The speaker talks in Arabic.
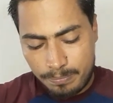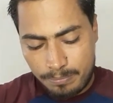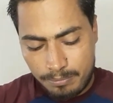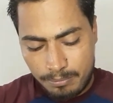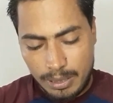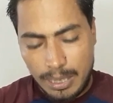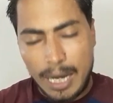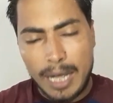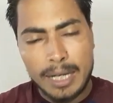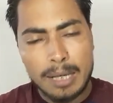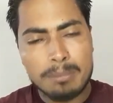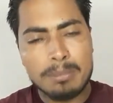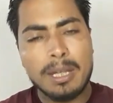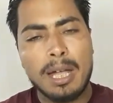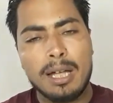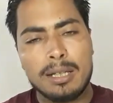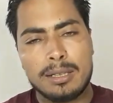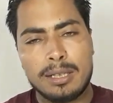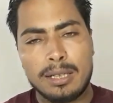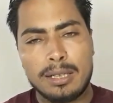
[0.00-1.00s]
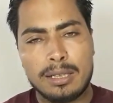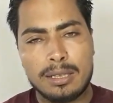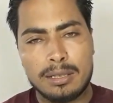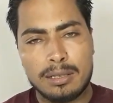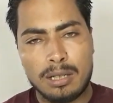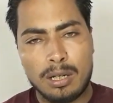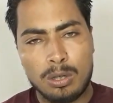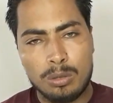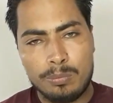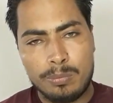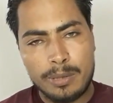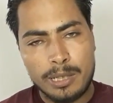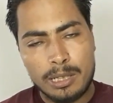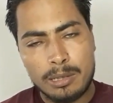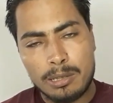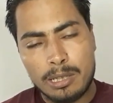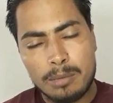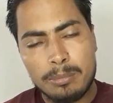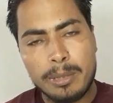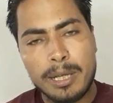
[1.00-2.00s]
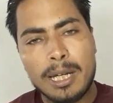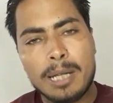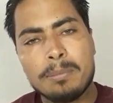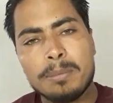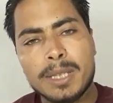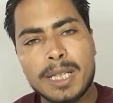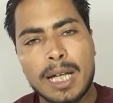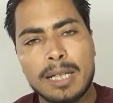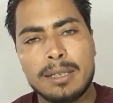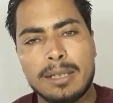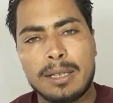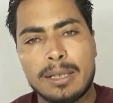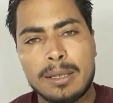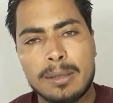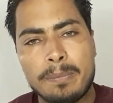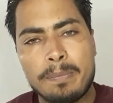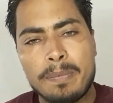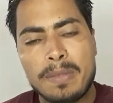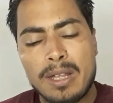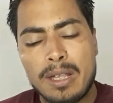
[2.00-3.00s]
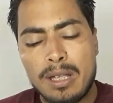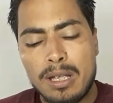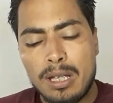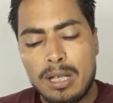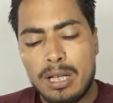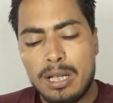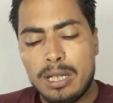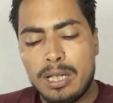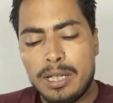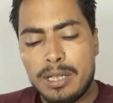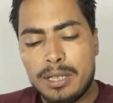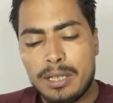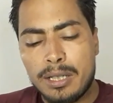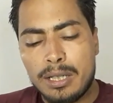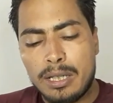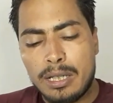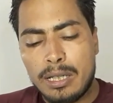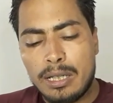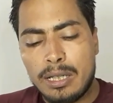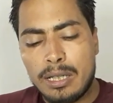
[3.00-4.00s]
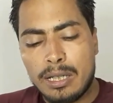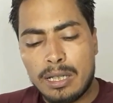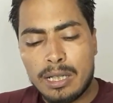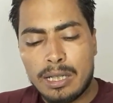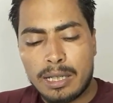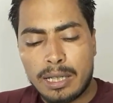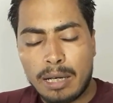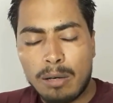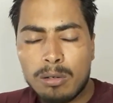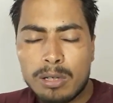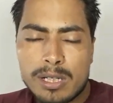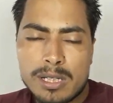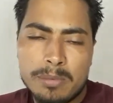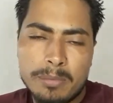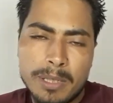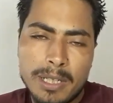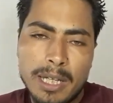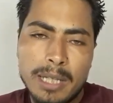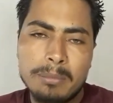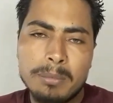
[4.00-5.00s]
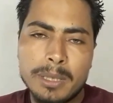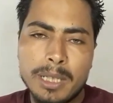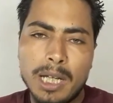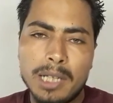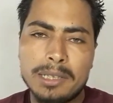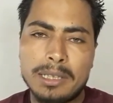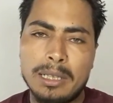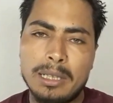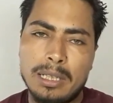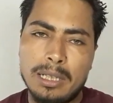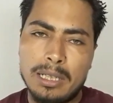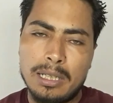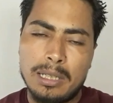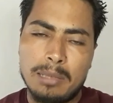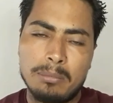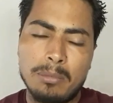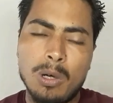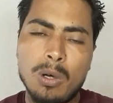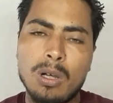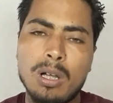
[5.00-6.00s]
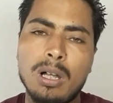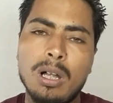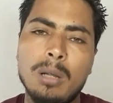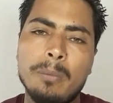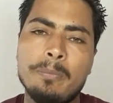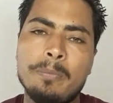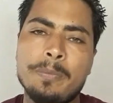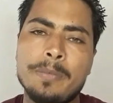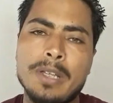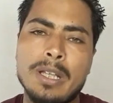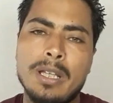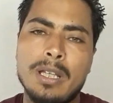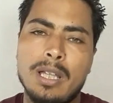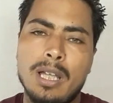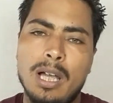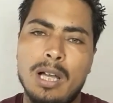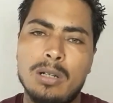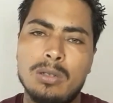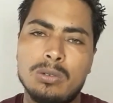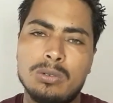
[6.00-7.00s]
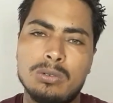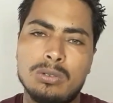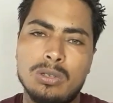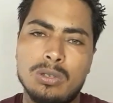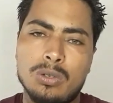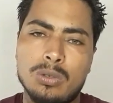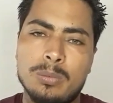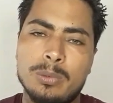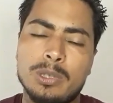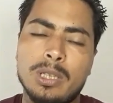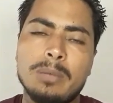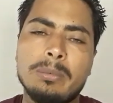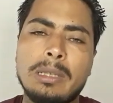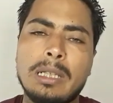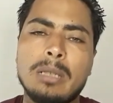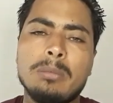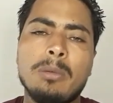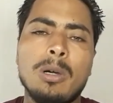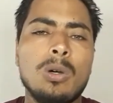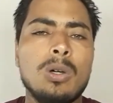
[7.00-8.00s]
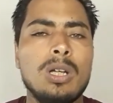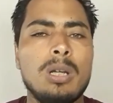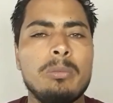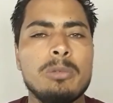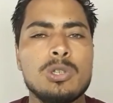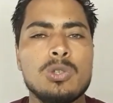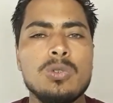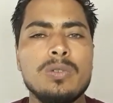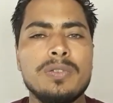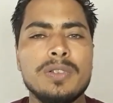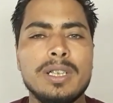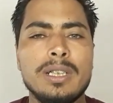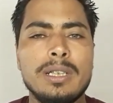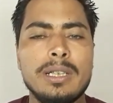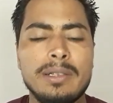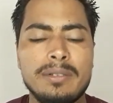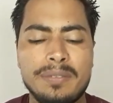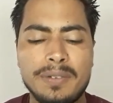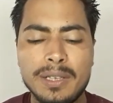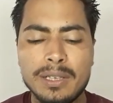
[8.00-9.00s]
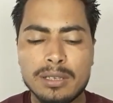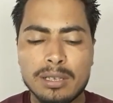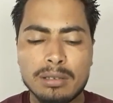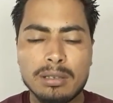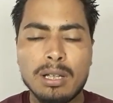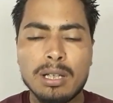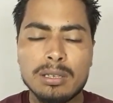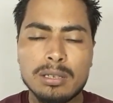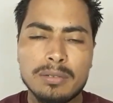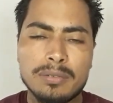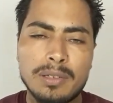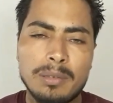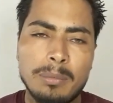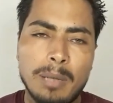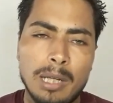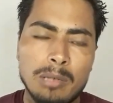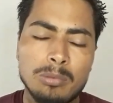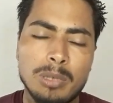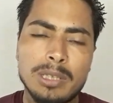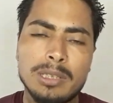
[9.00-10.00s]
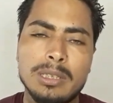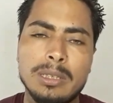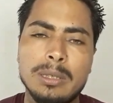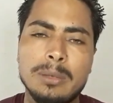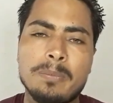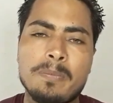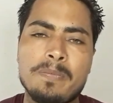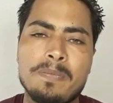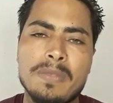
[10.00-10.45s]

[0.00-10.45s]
بالحاجه بتاعتك او البيانات بتاعتك لان الخوارزميات بتاعه الموقع او الروبوتات بتاعه الموقع لما تشوف ان في تضاد في المعلومات دي